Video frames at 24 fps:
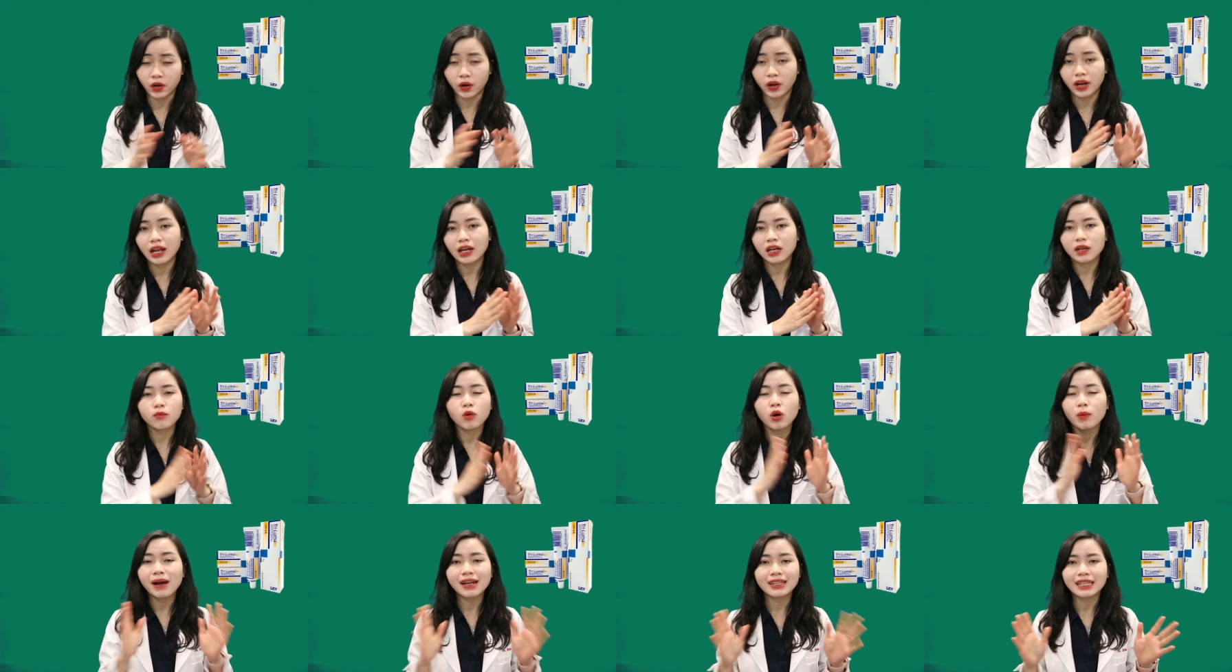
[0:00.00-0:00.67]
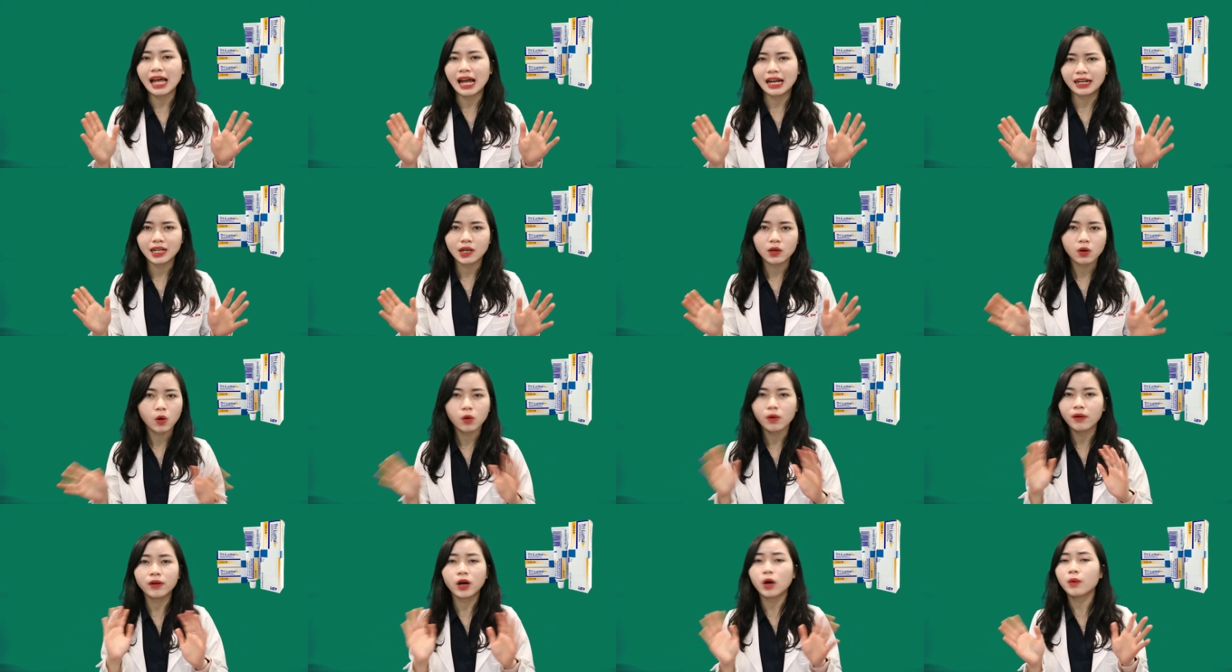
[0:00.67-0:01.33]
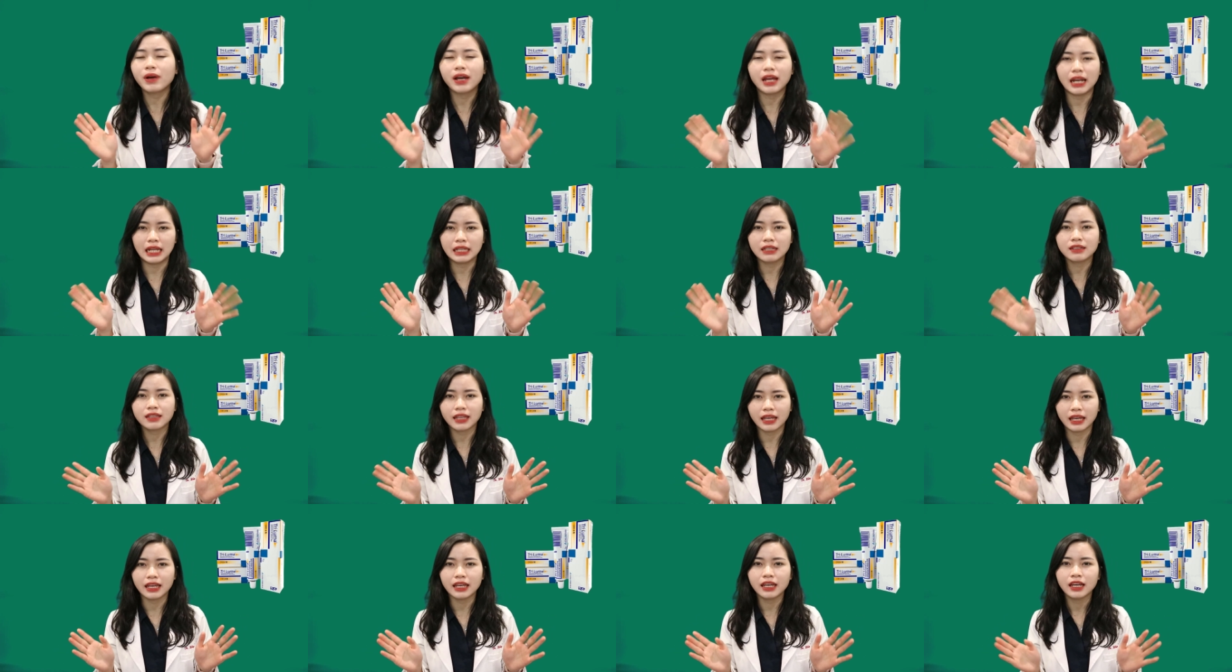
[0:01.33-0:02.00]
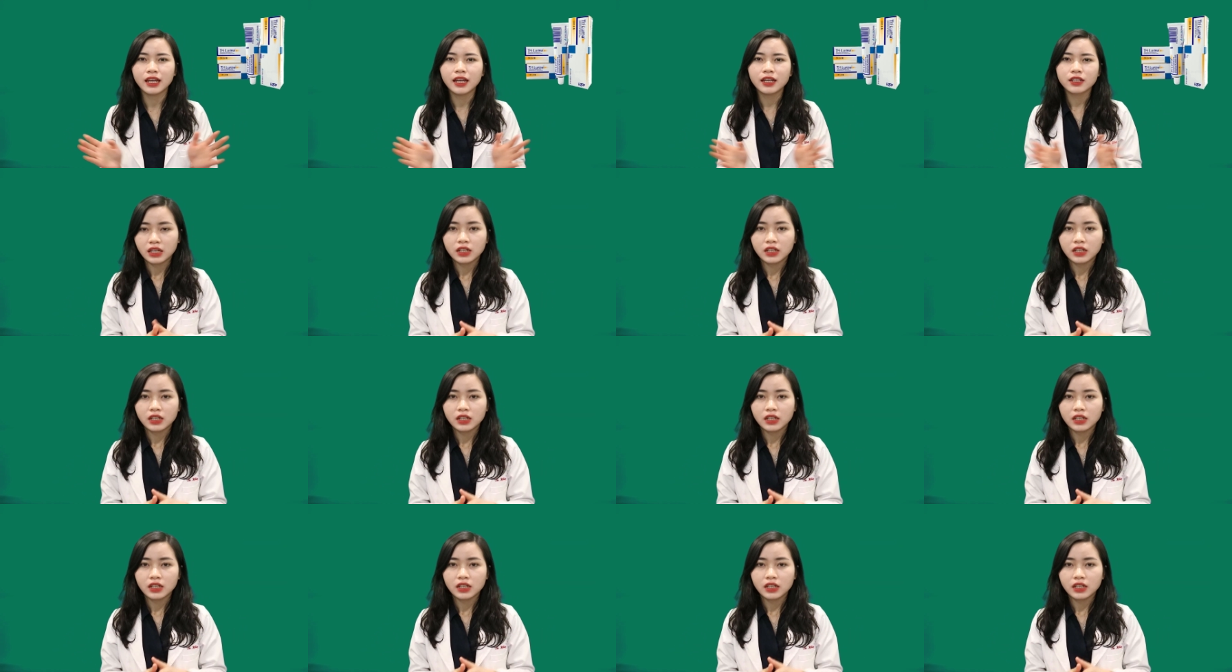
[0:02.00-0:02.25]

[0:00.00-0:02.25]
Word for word: nói là cứ bôi ba tháng đâu, không, không, không hề là như thế.